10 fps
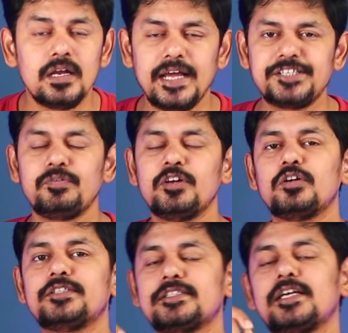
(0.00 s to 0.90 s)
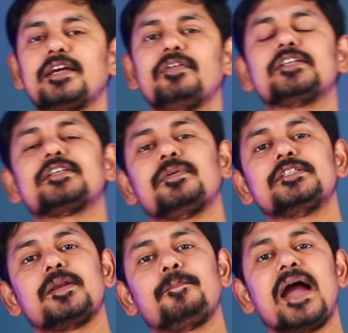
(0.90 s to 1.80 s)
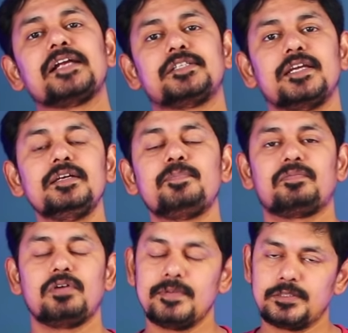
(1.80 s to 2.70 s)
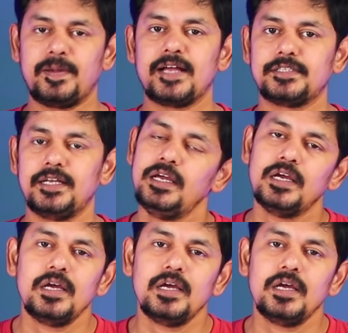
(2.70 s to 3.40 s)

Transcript: నెక్స్ట్ వీక్ వచ్చేసరికి వీటికి సంబంధించిన ప్యాచ్ని పర్ఫార్మెన్స్ ప్యాచ్ని